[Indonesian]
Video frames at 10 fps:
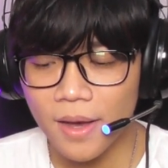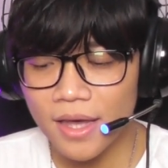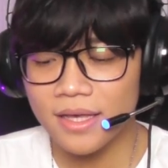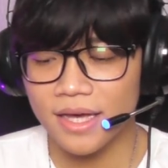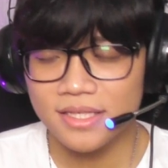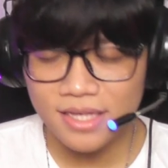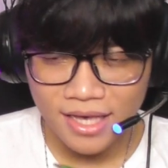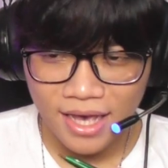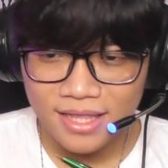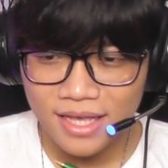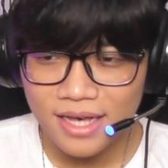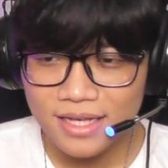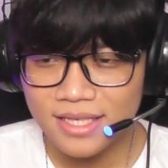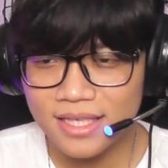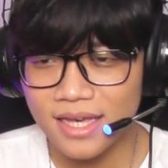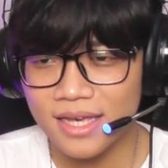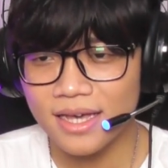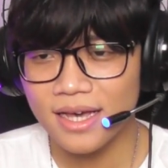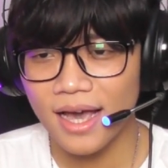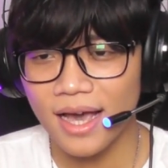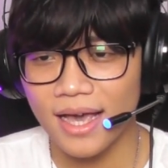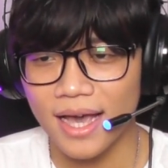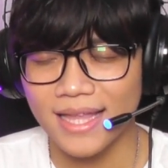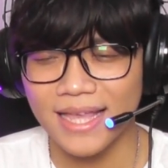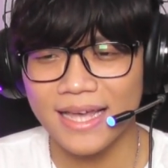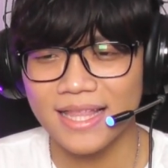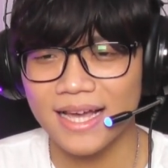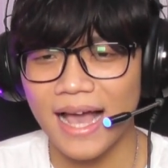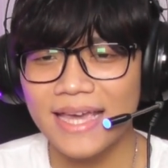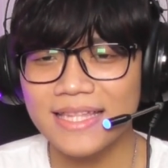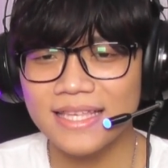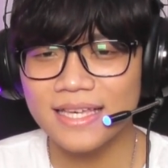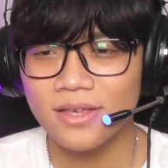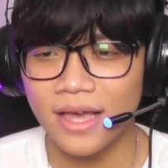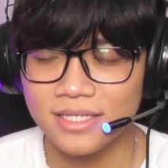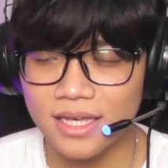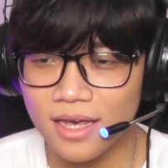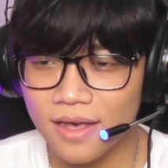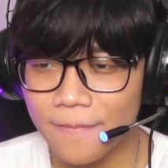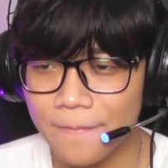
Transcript: Oke ini guys, jadi kayak ada jadi kayak anak-anak IT gitu ya, guys ya.